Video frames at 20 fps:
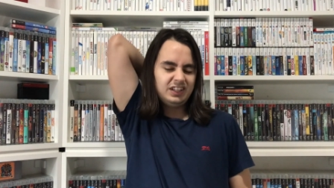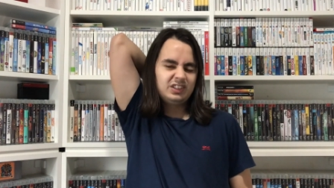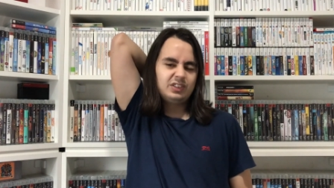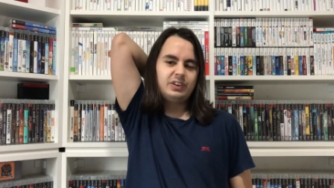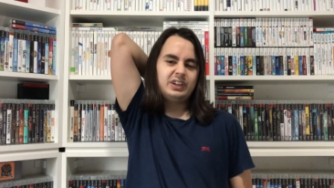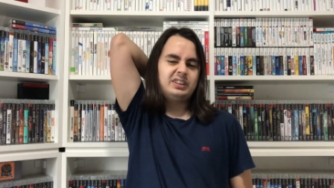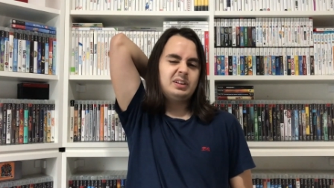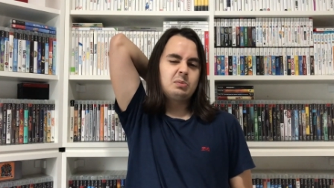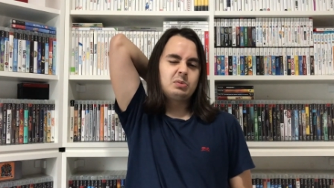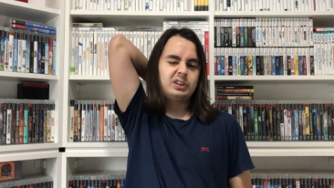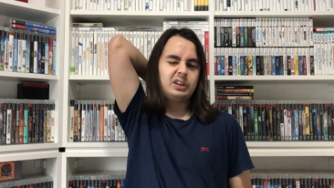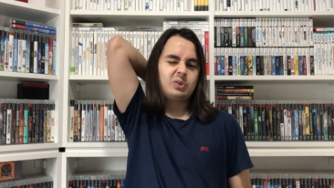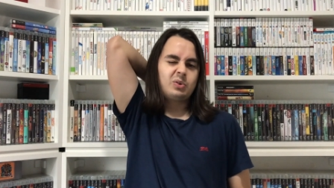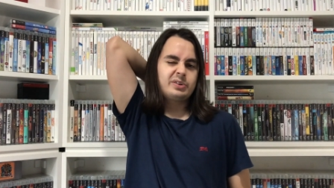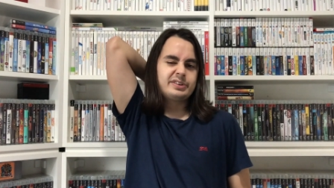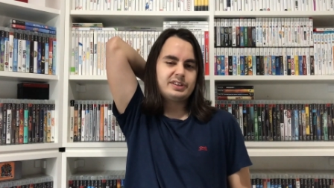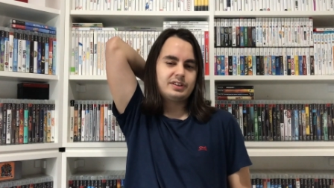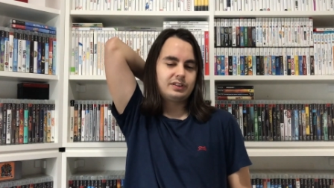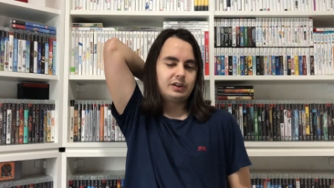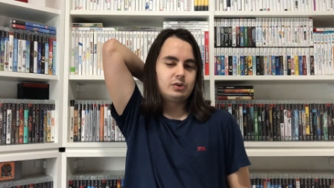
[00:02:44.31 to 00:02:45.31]
Não vai ter muita
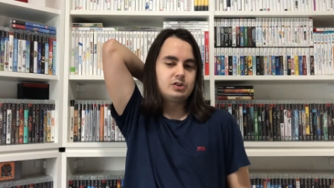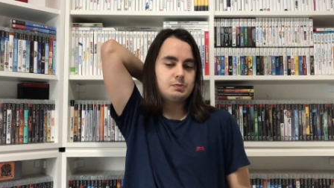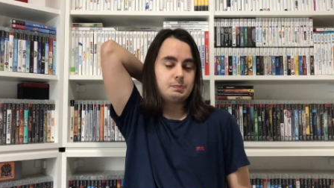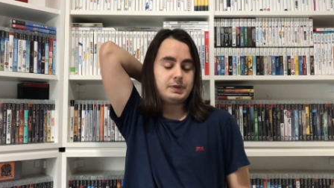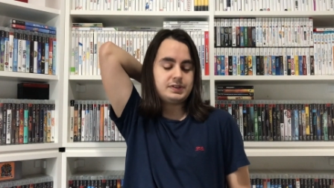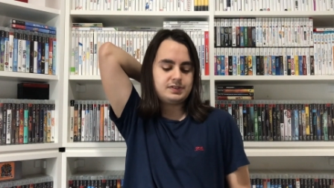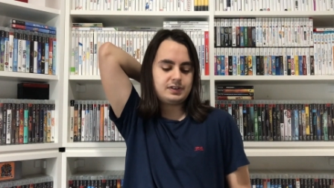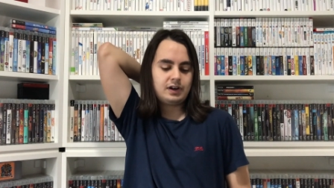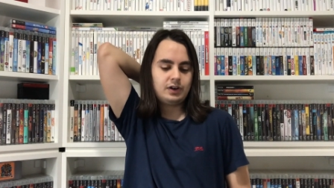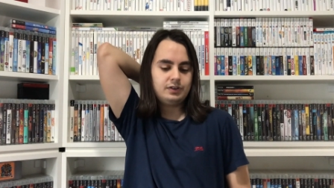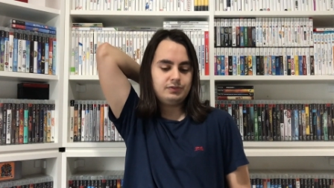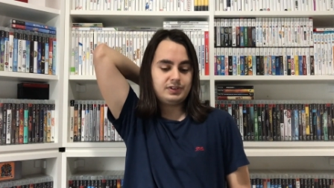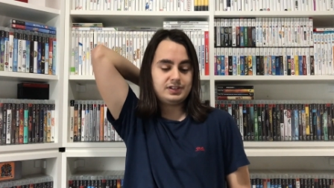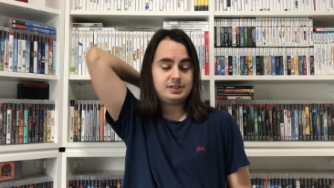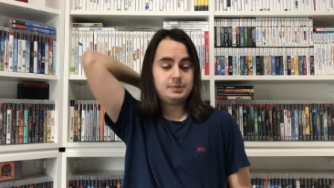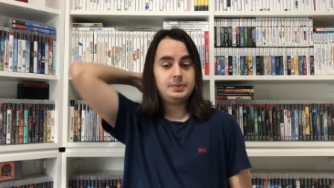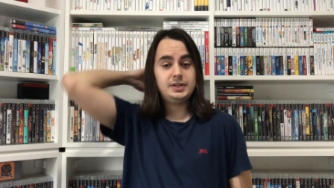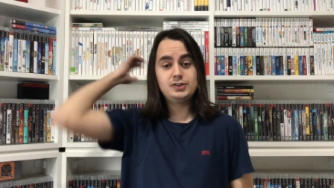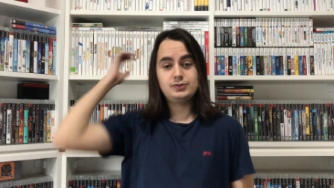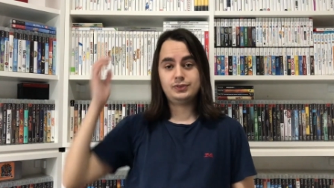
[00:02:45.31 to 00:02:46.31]
coisa tão especial e vai
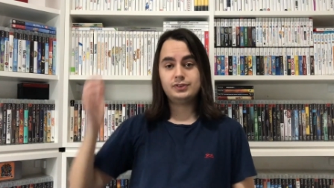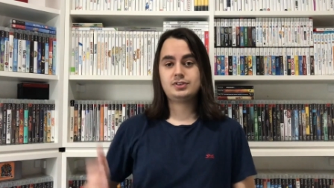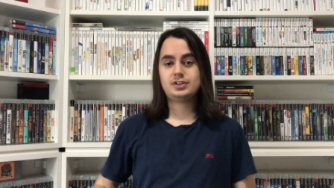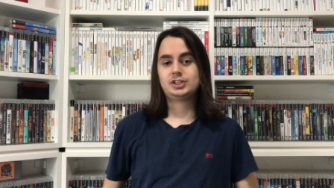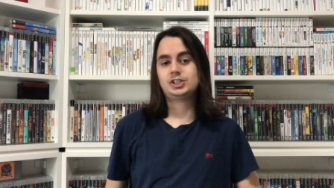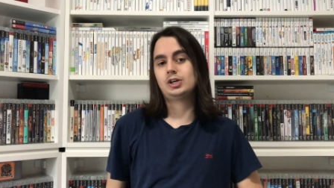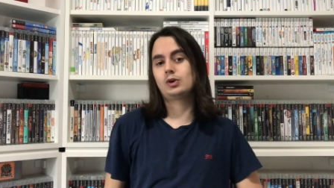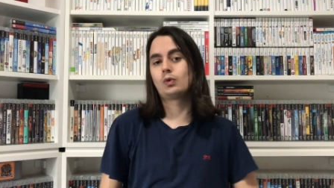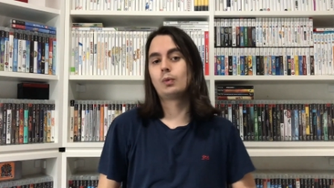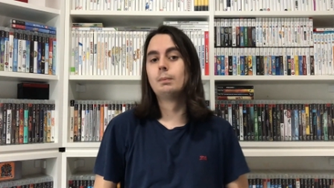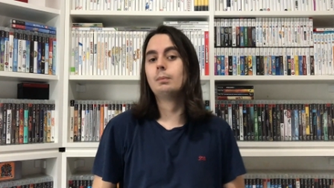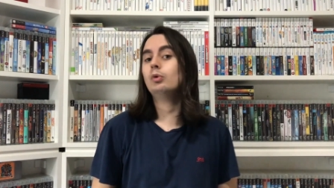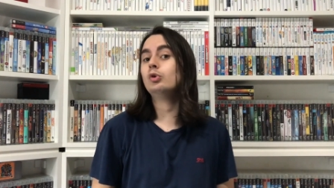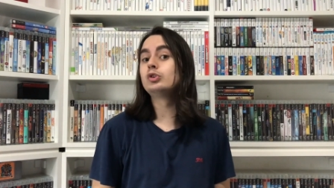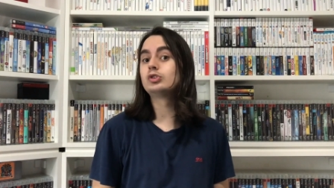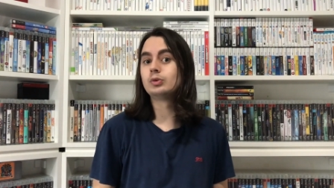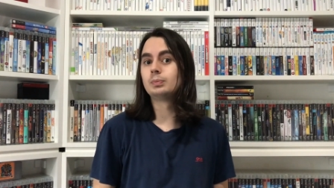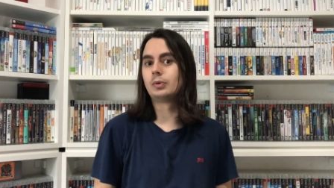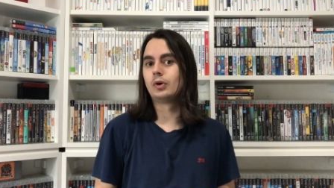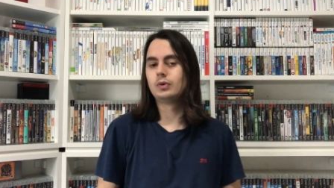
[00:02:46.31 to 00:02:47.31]
ser bem difícil achar algo
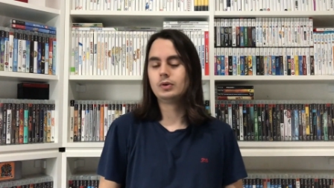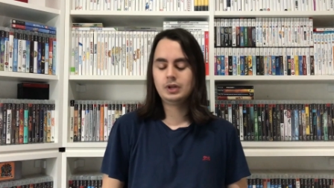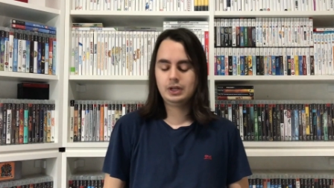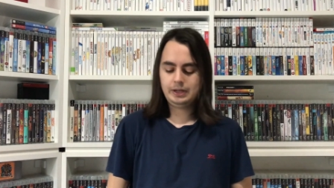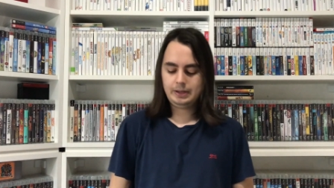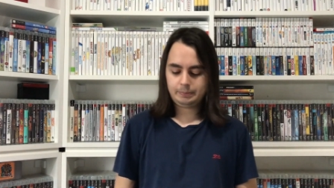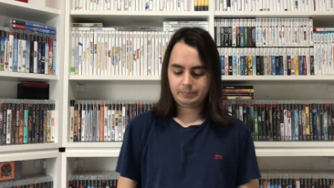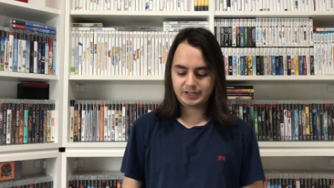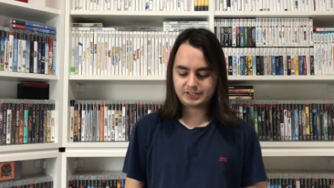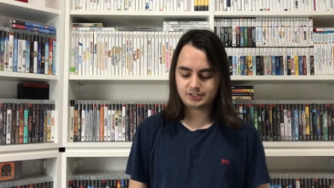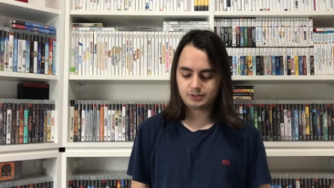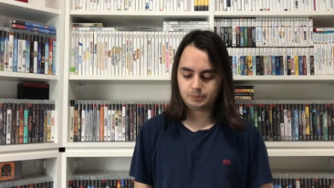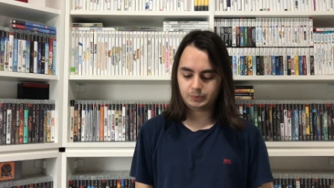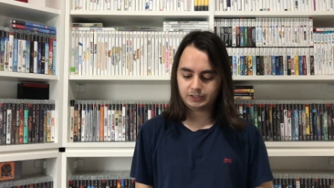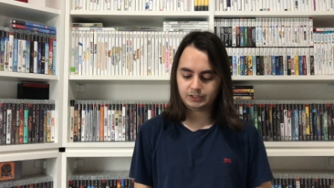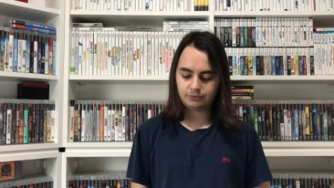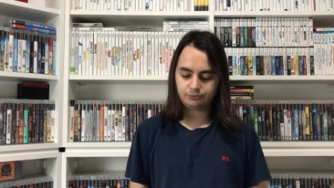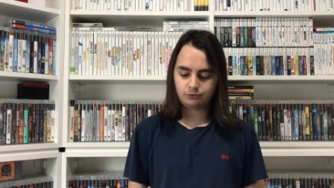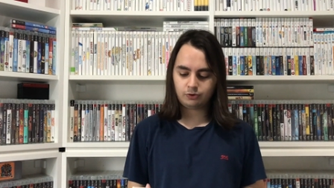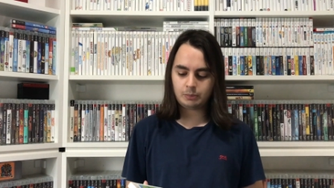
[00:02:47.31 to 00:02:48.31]
muito bom pra essas
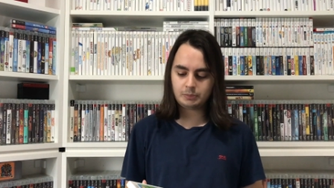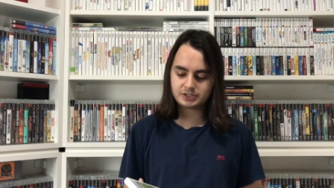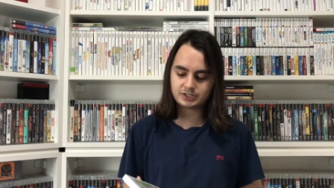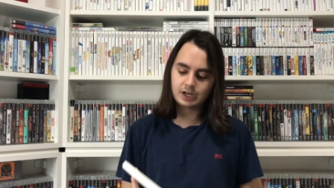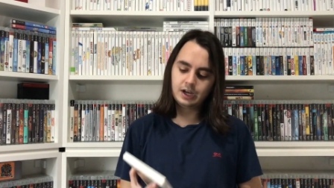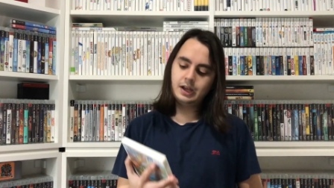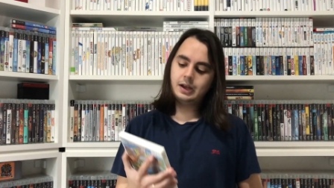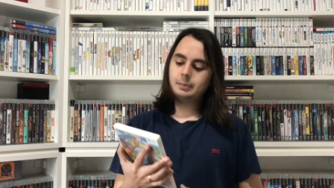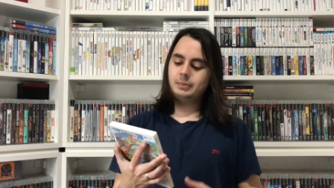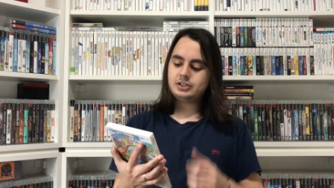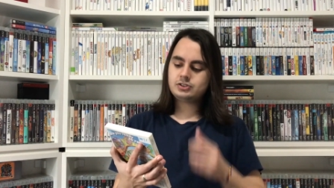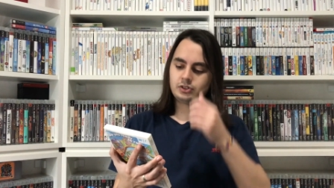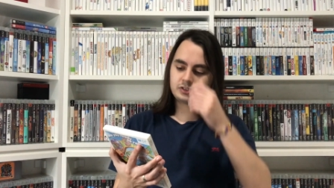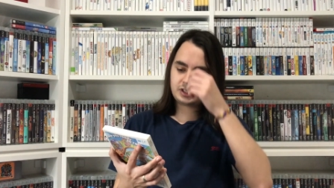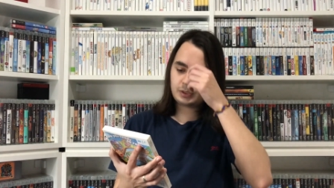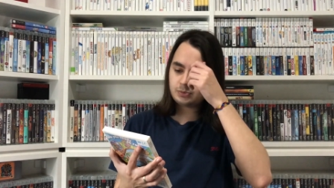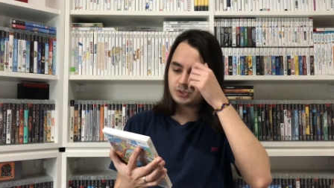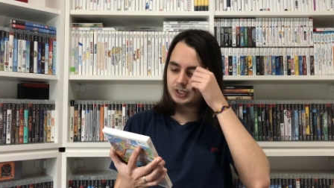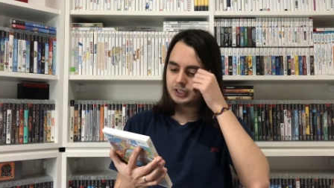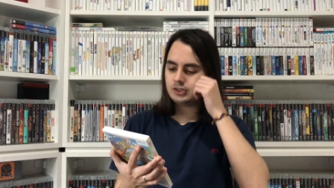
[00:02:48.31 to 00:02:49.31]
plataformas. Mas
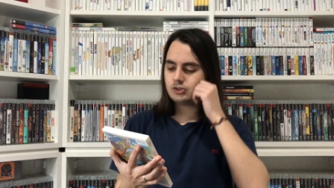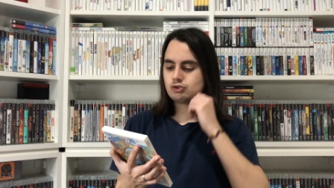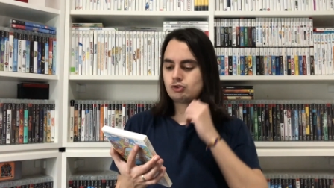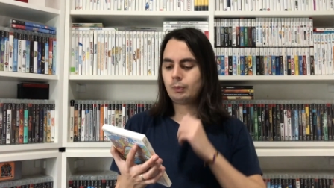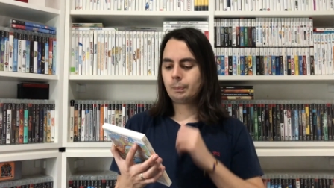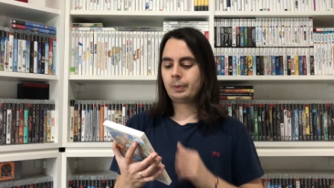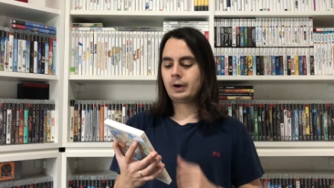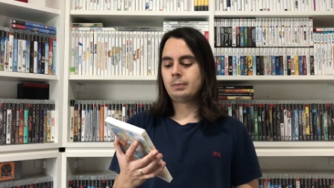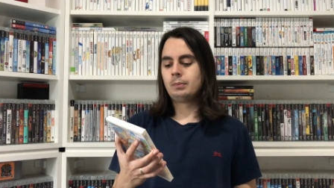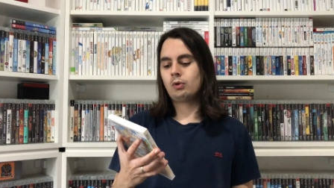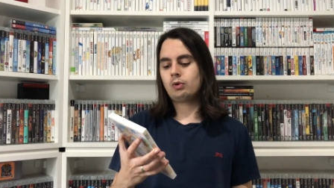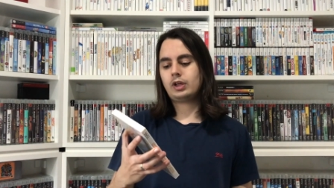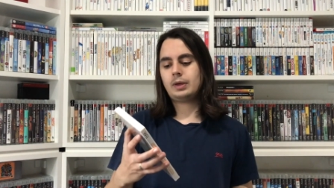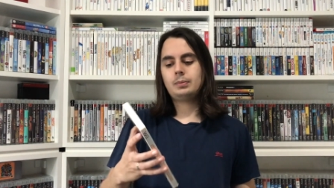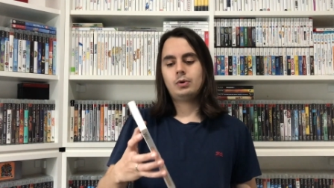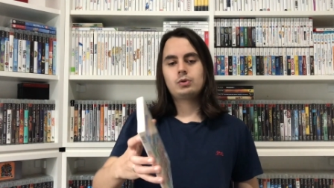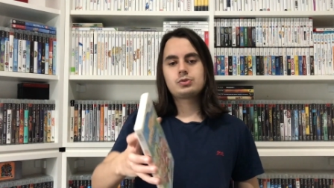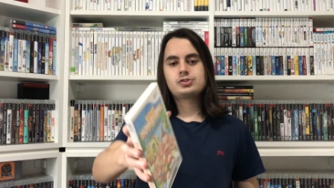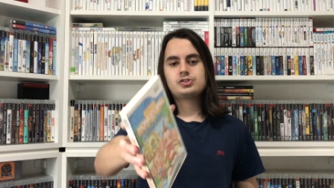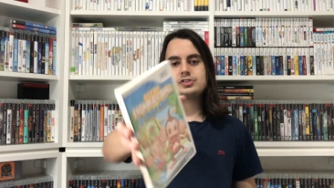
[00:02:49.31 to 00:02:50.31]
nós temos aqui Super Monkey Ball